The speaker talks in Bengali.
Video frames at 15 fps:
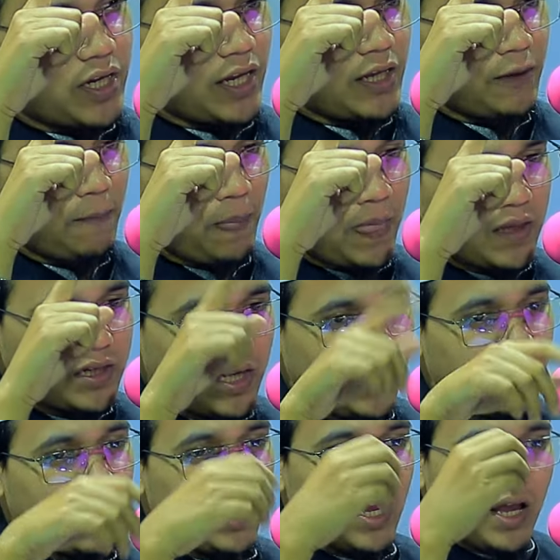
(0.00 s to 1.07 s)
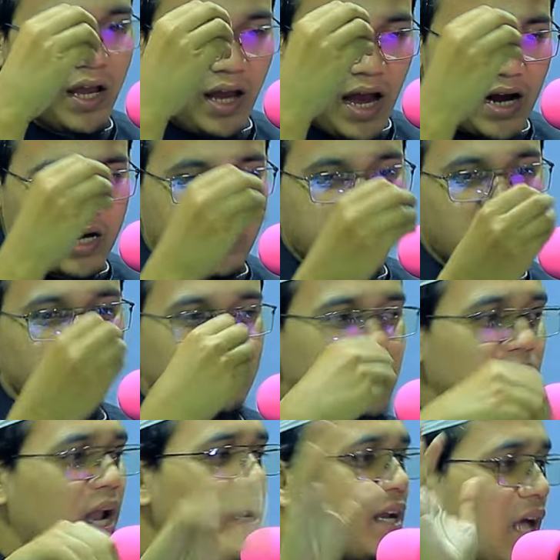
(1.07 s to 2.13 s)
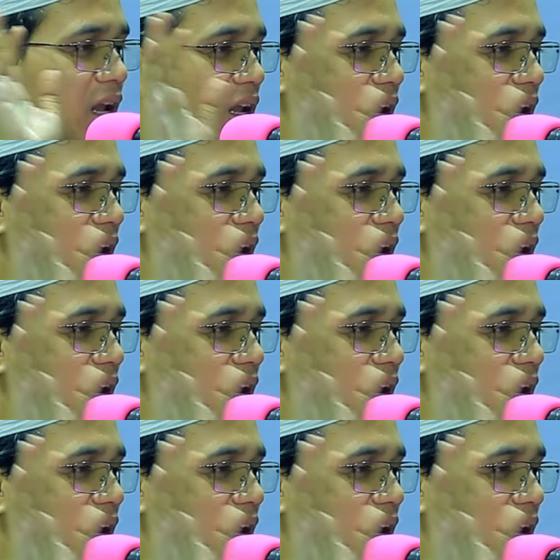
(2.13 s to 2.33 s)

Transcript: এটাই যে একটা উসিলাই নিয়ে